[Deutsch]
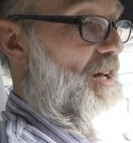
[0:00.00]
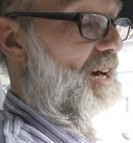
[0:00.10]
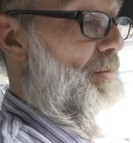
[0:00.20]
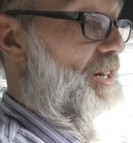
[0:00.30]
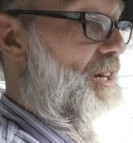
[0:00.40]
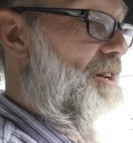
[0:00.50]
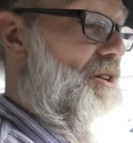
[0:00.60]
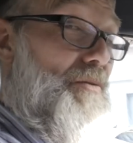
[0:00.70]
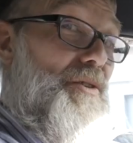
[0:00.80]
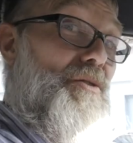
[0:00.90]
aber kann
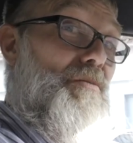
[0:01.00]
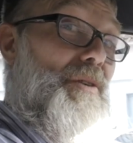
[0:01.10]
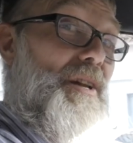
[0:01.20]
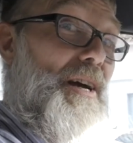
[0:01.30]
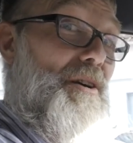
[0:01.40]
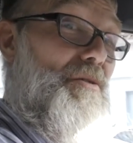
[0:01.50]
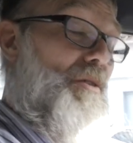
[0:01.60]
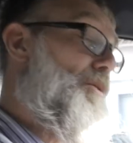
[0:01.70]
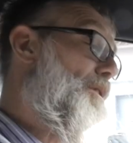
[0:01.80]
nicht auf die dummen Gedanken kommen,